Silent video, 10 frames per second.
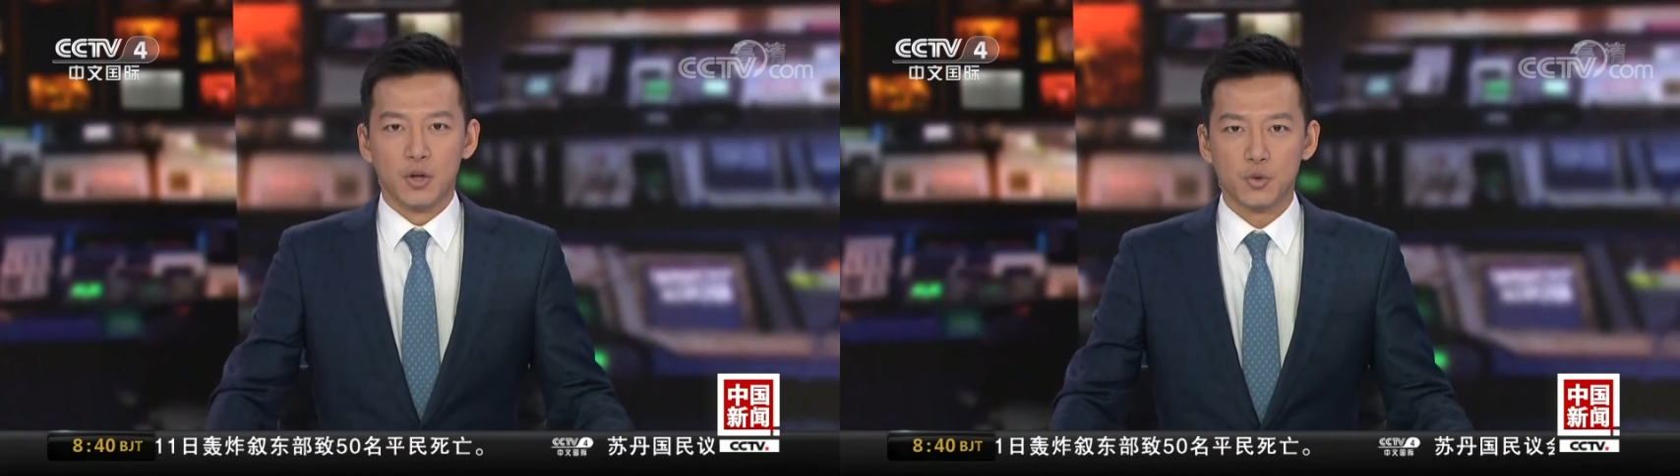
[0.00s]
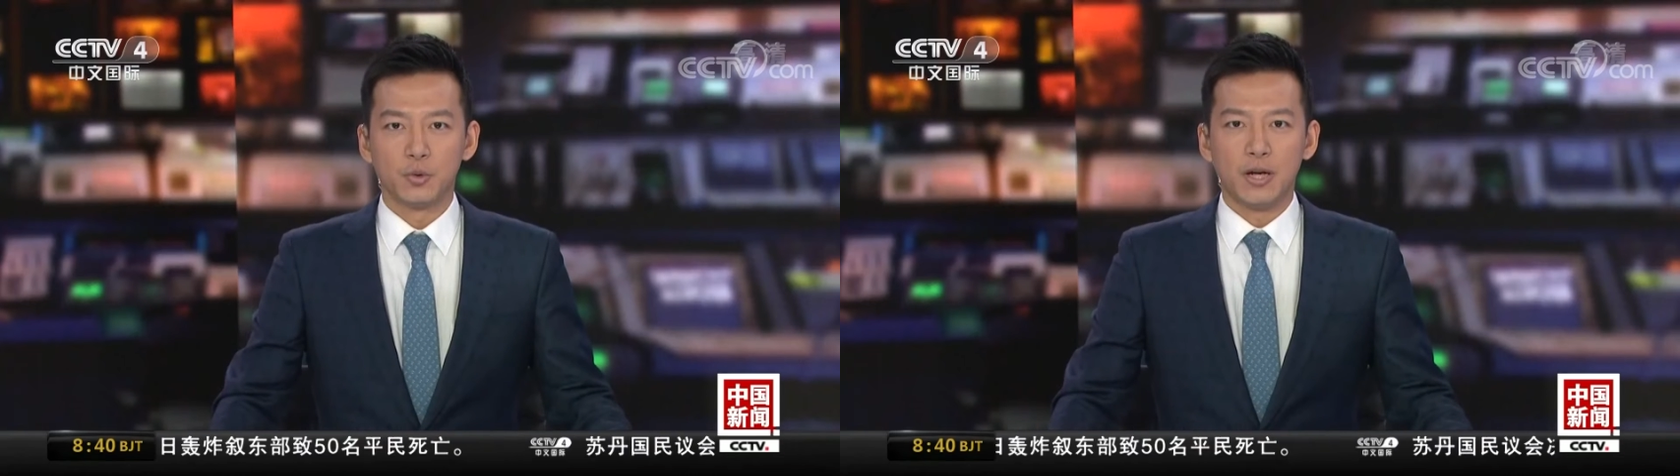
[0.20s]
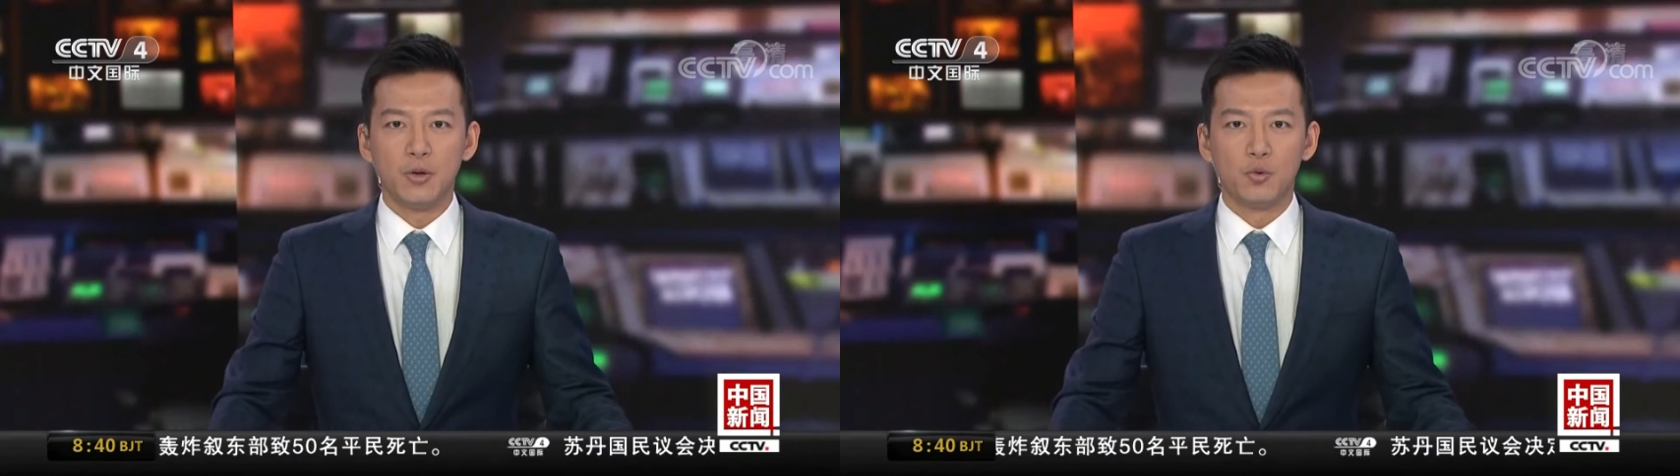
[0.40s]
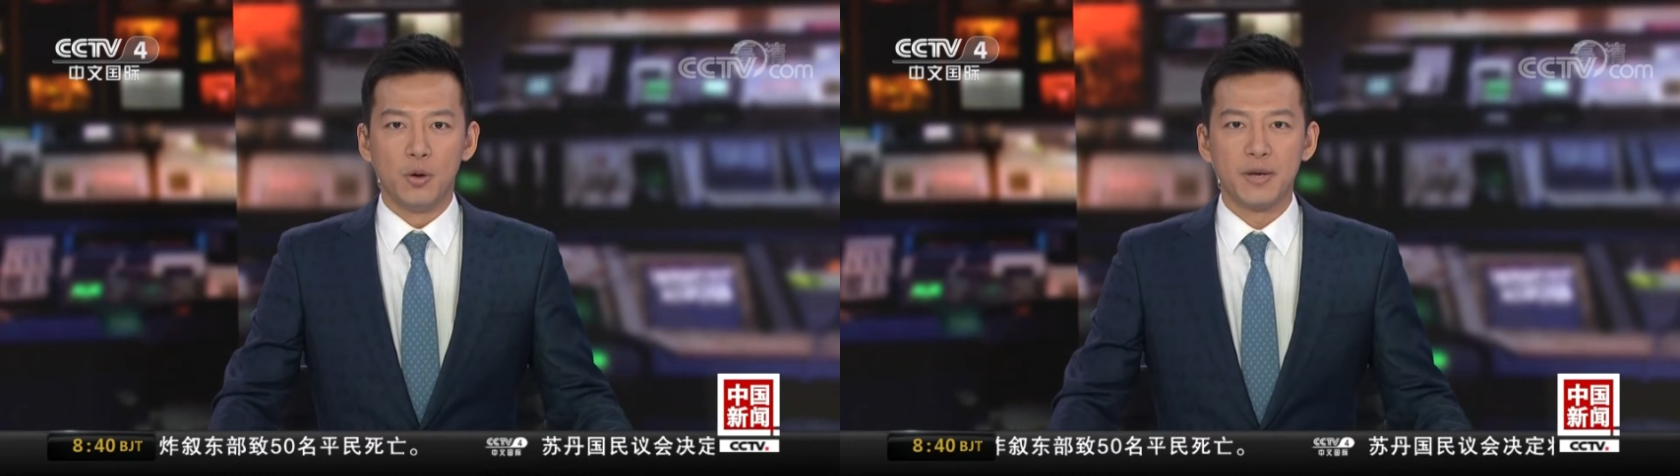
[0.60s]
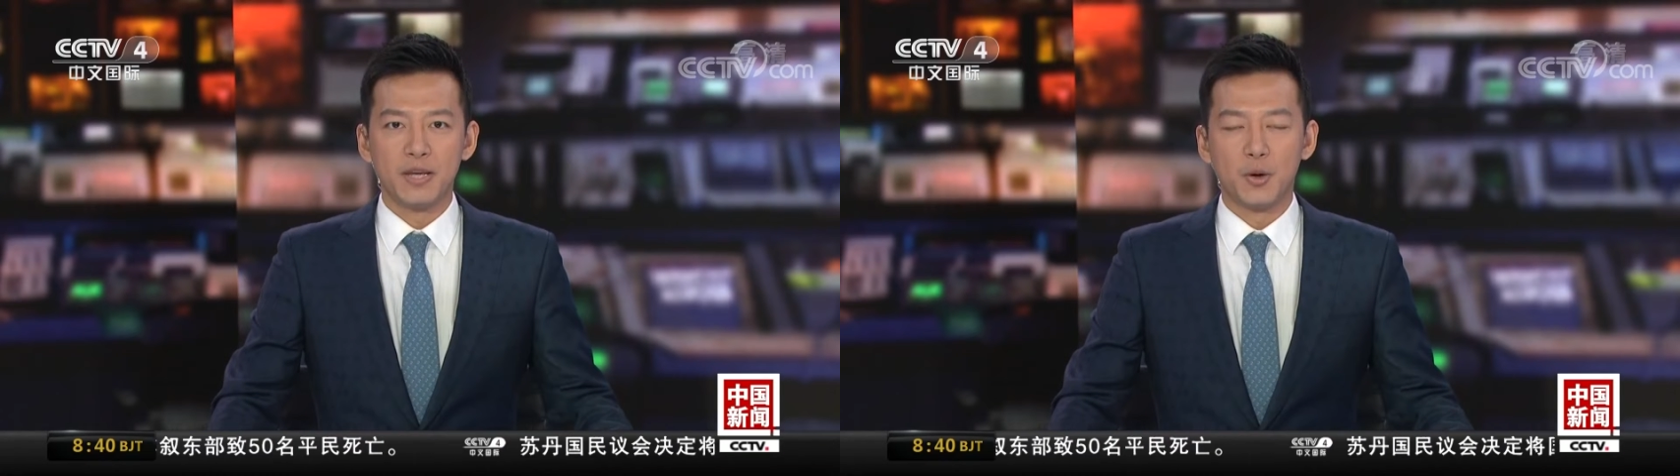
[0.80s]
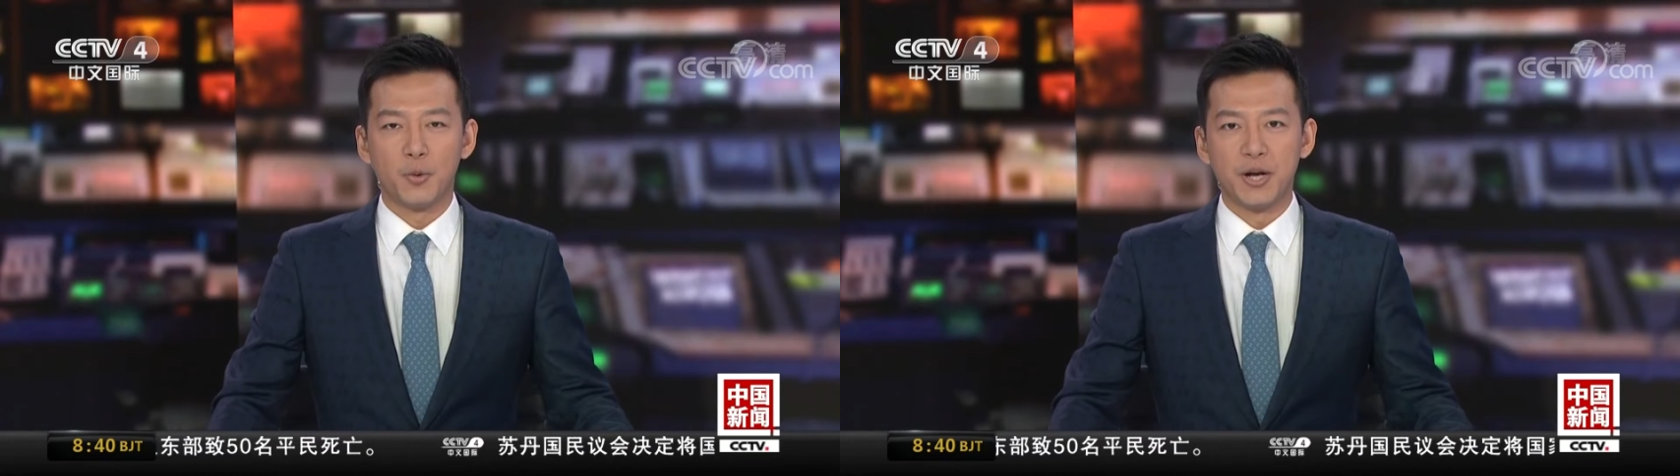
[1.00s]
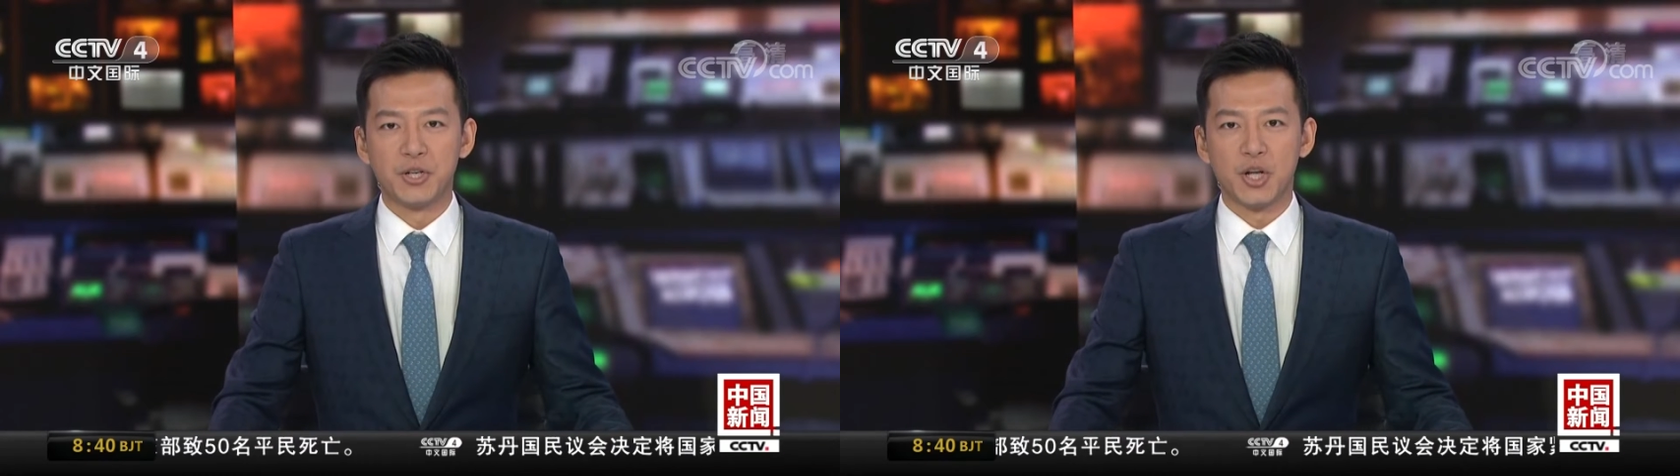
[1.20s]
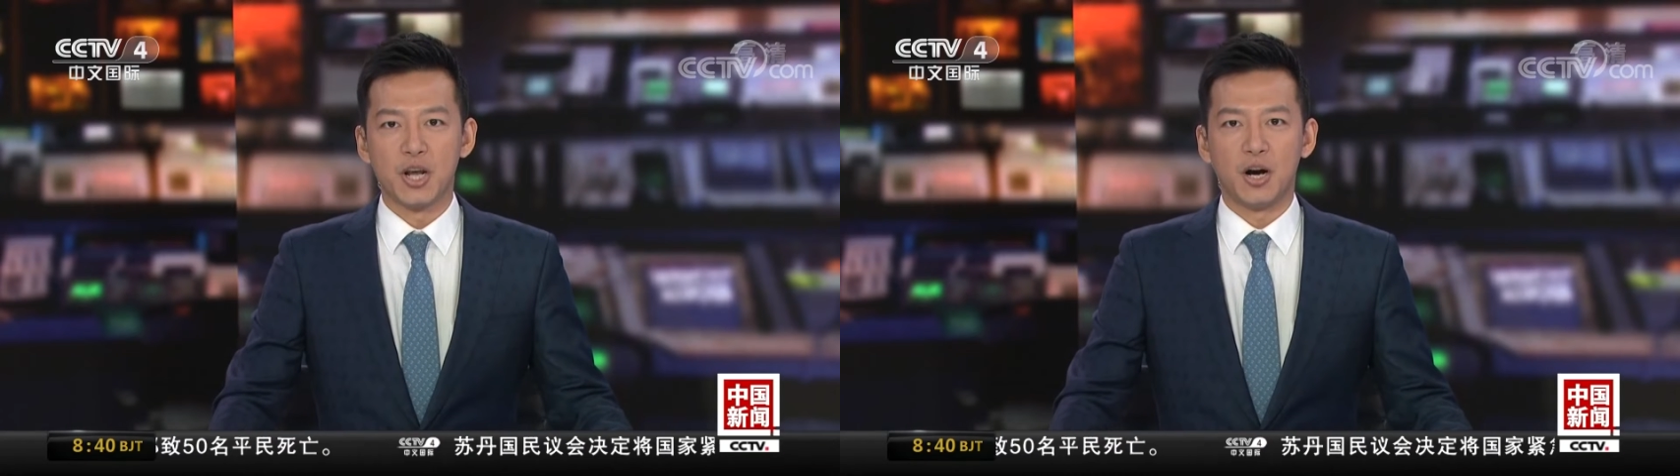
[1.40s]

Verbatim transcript: 苏丹国民议会十一